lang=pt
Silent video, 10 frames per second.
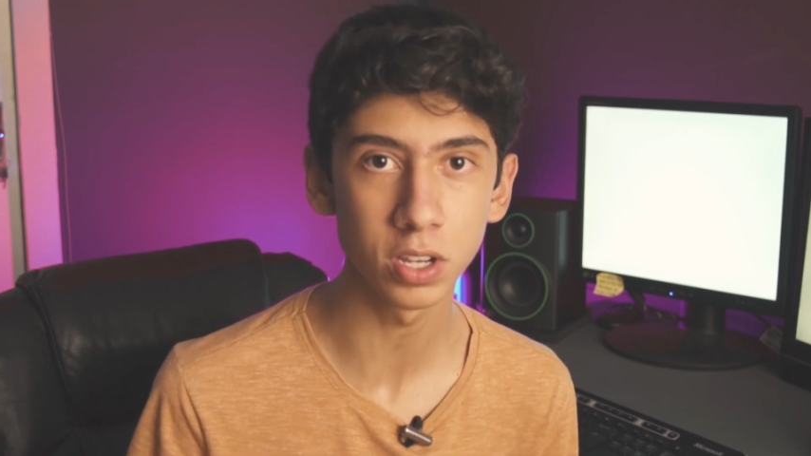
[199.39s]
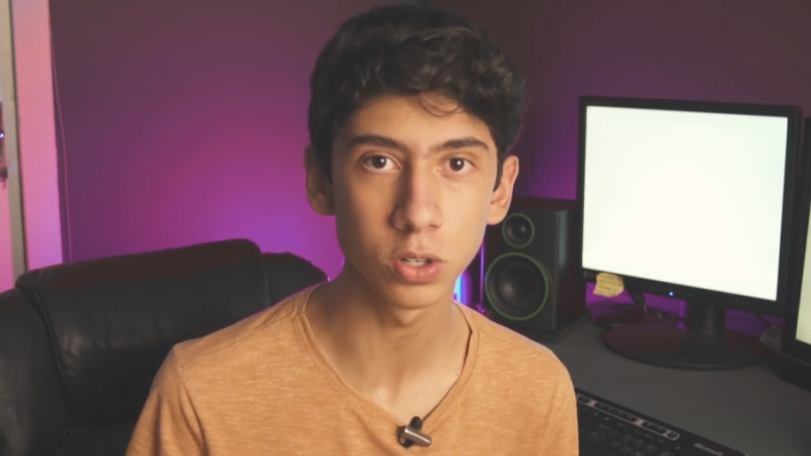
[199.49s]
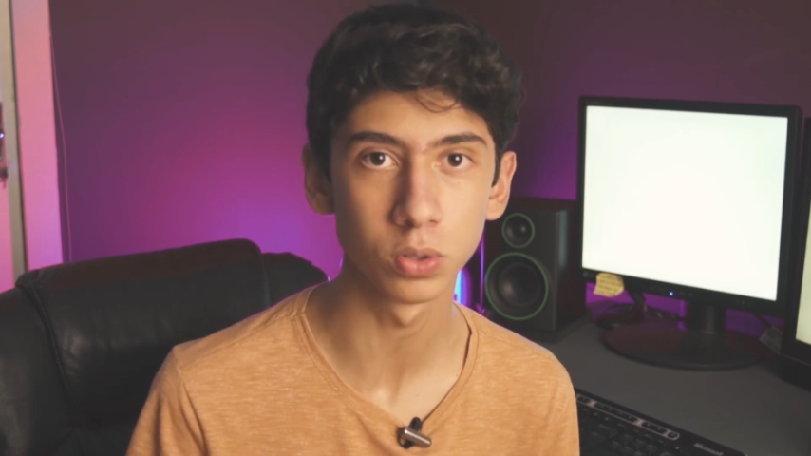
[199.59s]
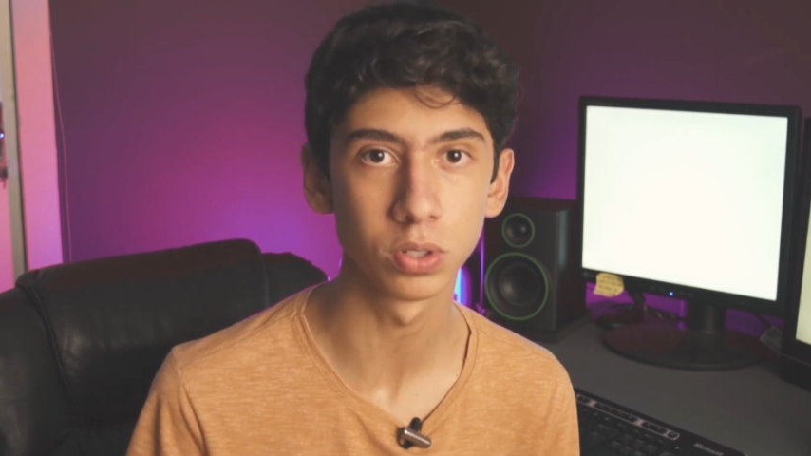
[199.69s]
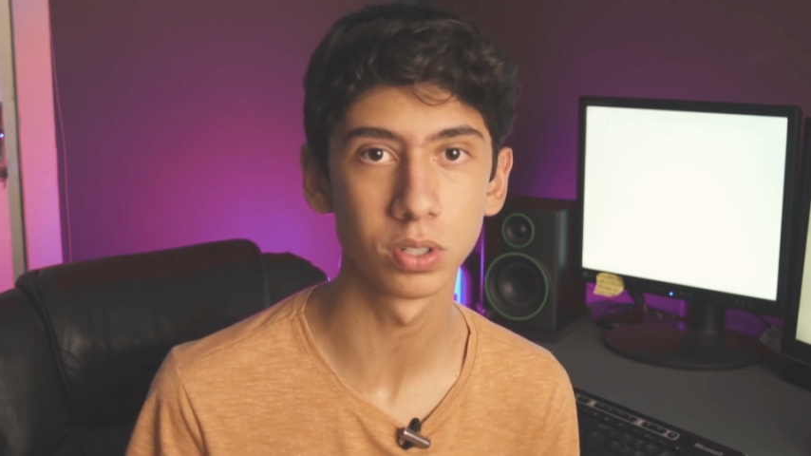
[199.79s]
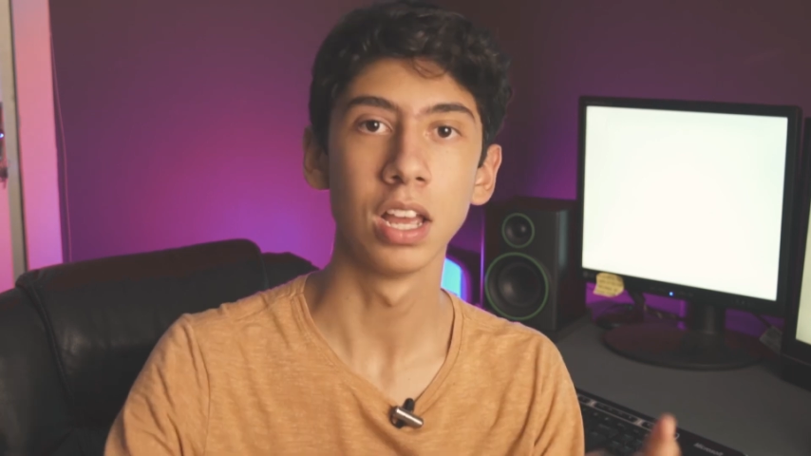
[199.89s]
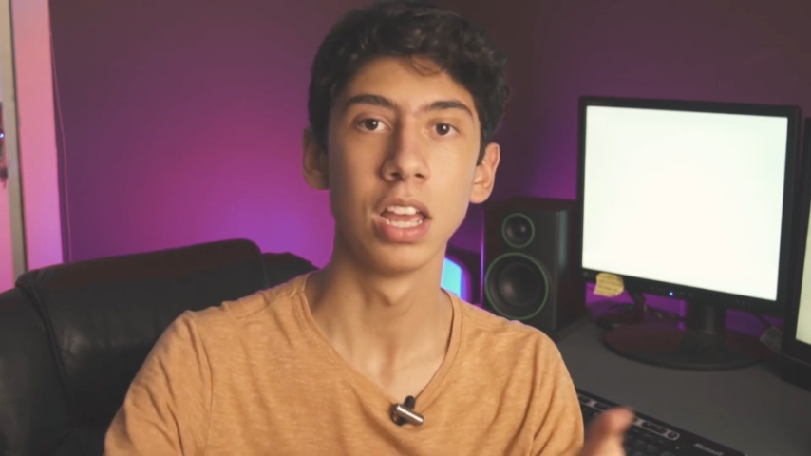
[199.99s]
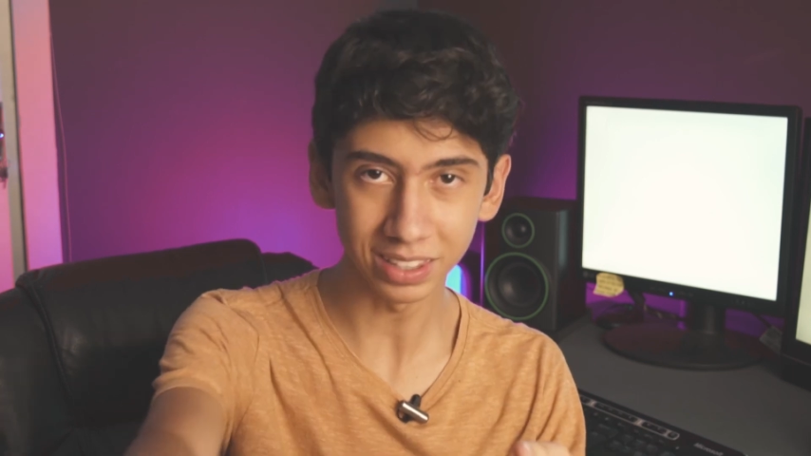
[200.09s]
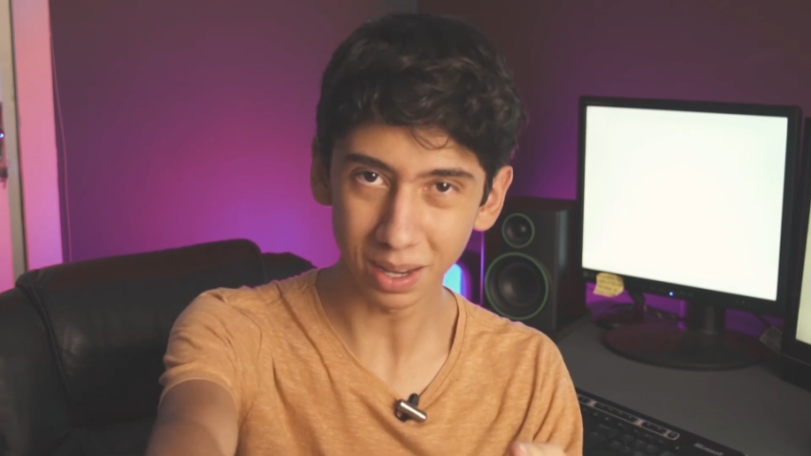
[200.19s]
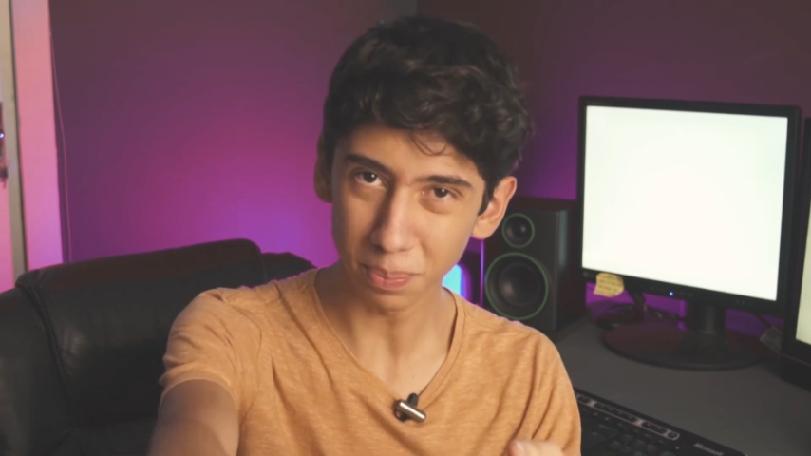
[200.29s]
vídeos.
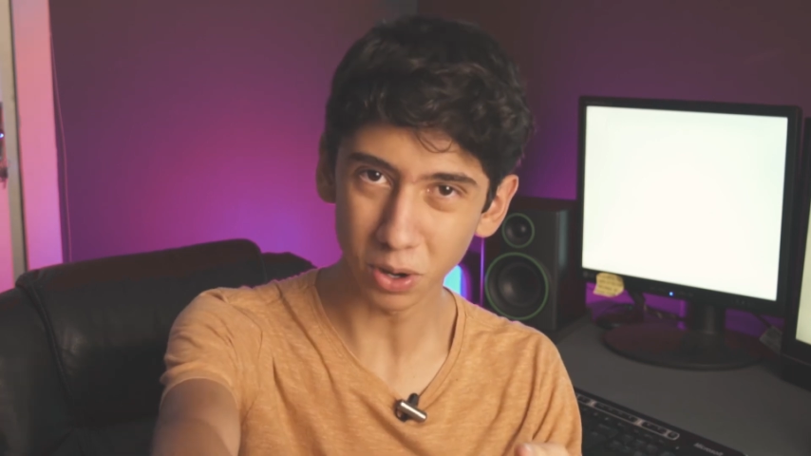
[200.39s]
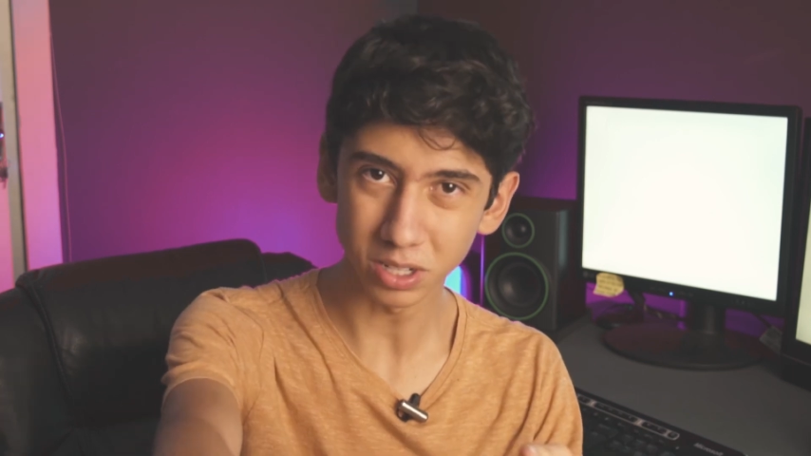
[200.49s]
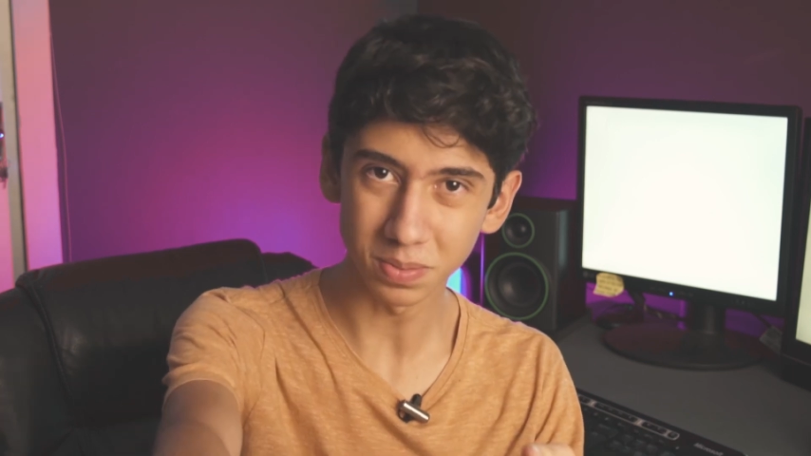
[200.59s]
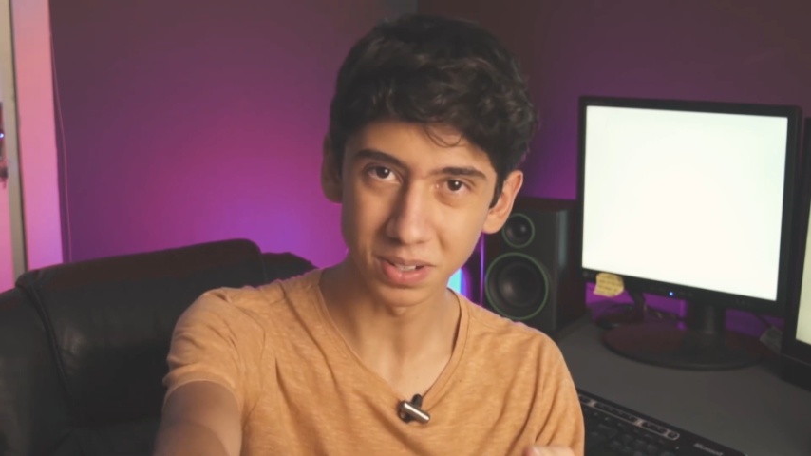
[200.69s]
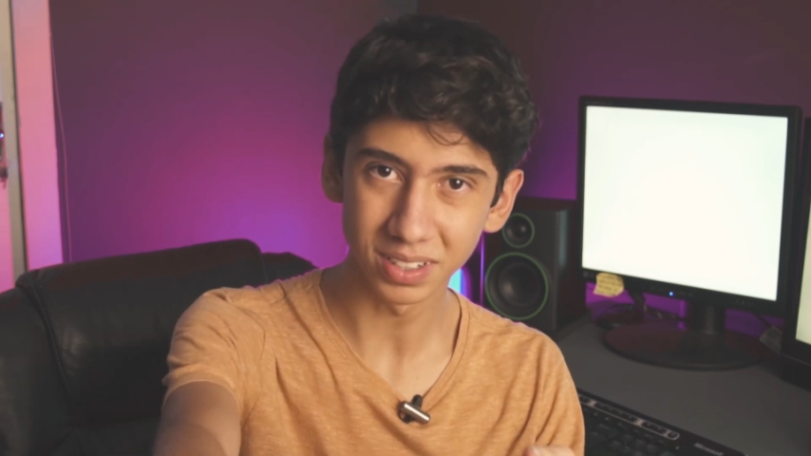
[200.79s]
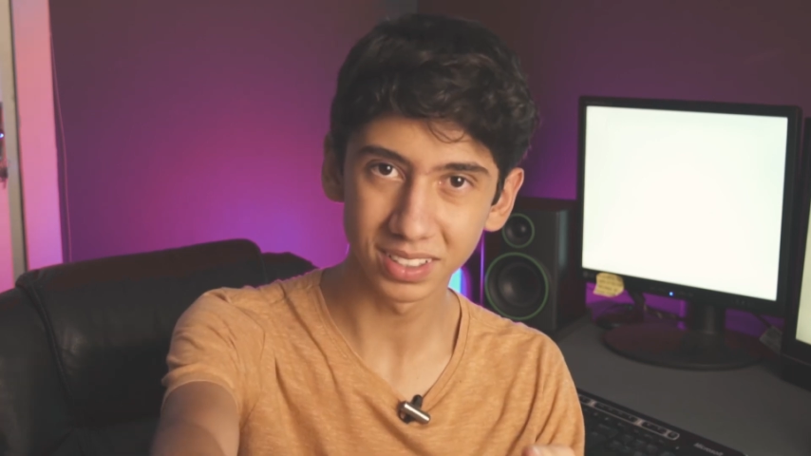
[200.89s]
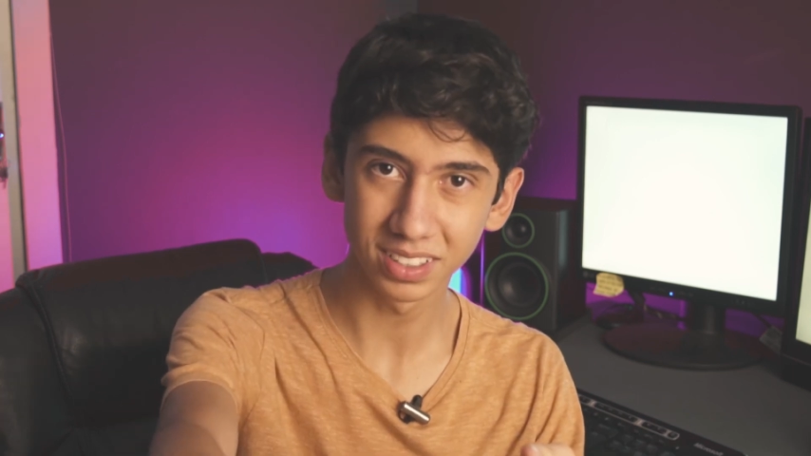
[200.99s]
Até a próxima!